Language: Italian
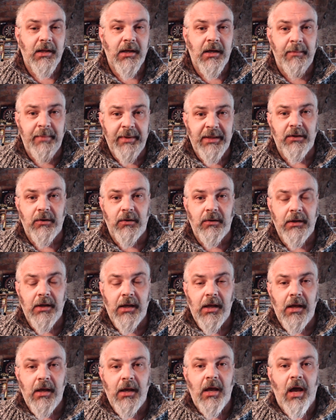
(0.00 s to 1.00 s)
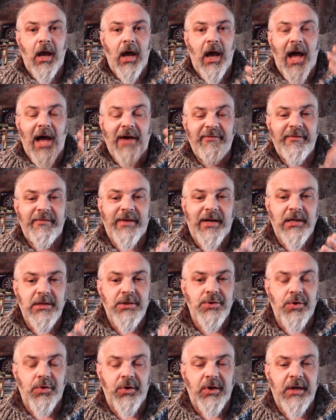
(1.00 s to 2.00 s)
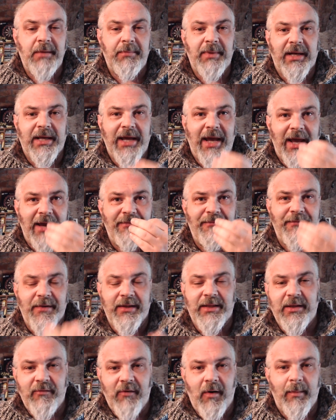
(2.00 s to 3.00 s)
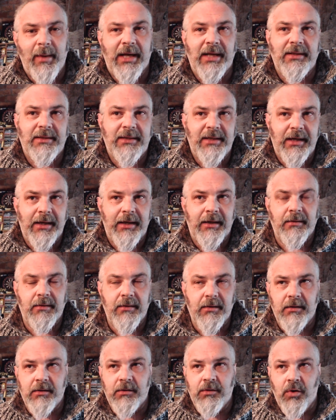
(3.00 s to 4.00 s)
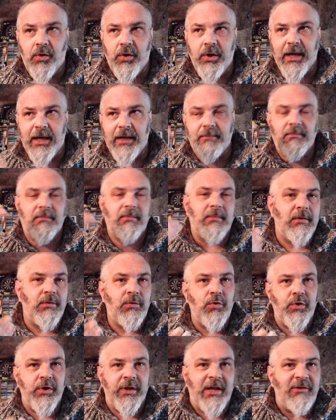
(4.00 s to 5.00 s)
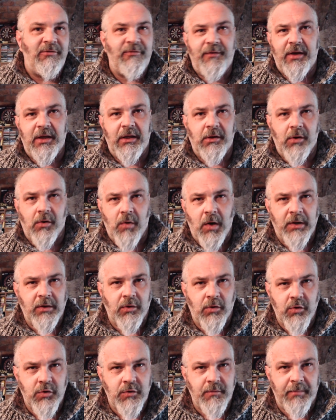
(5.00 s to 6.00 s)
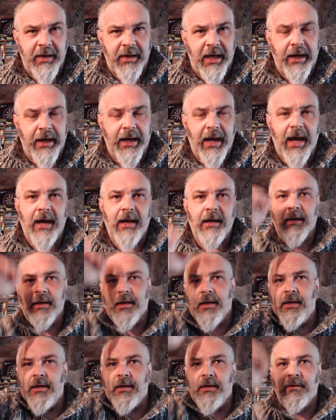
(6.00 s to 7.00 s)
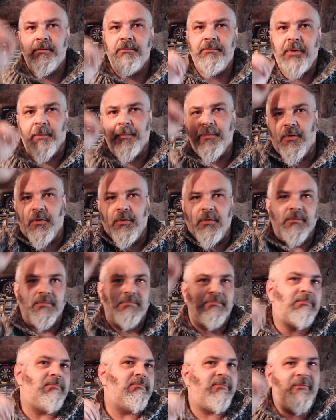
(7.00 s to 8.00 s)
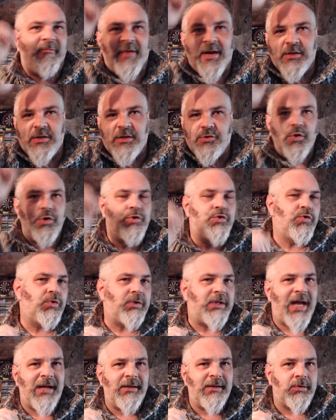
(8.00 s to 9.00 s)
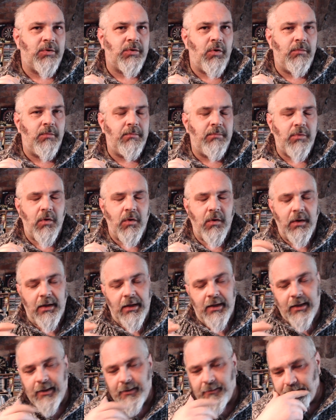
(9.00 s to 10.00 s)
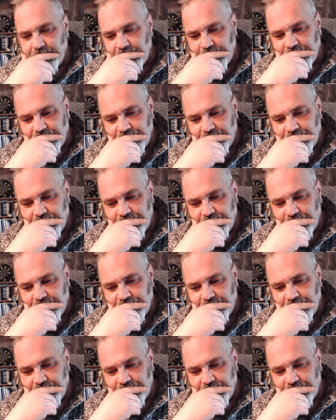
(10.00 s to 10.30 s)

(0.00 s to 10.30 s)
Capito? Aveva ragione perché effettivamente noi, lui nel video quando lo spiega, proprio va su e giù tanto col, col, ehm,